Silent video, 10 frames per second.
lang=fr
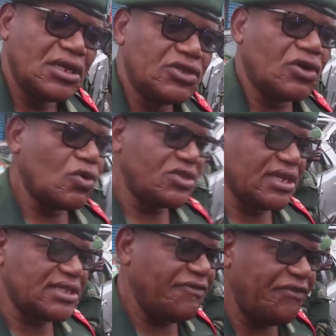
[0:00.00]
donc aux
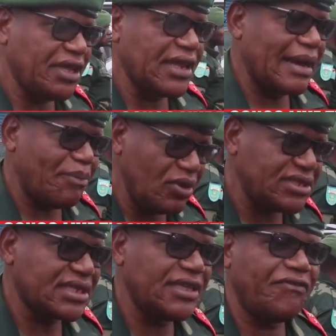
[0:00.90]
scientifiques, la
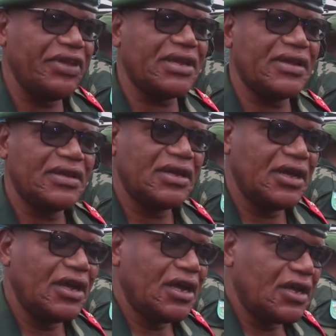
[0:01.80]
police scientifique
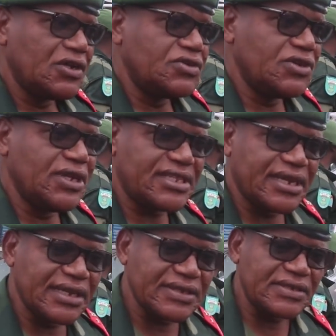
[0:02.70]
de
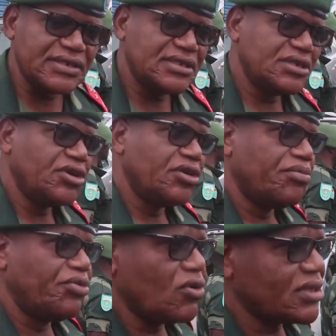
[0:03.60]
descendre
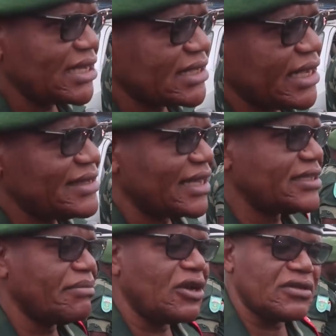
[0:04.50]
pour qu'on sache
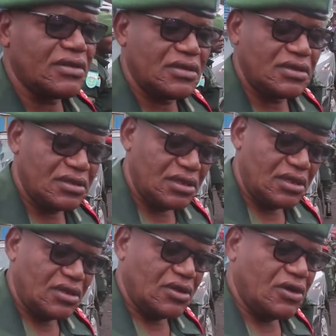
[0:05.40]
exactement
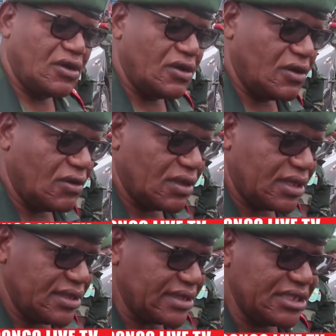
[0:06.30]
euh,
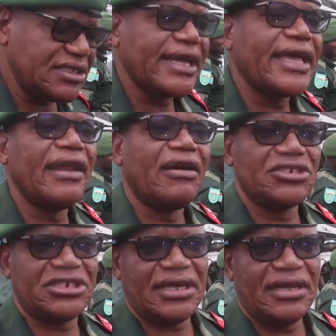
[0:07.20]
qu'il il s'agit de quel
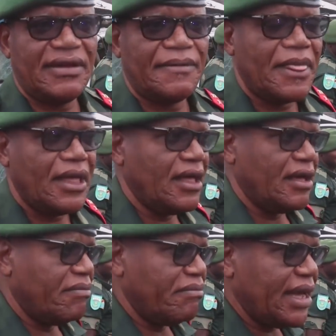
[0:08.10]
engin.
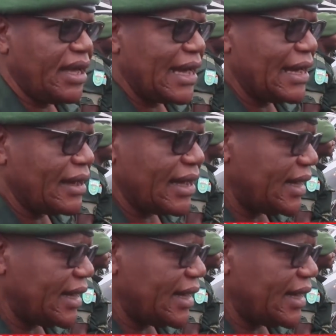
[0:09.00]
Mais à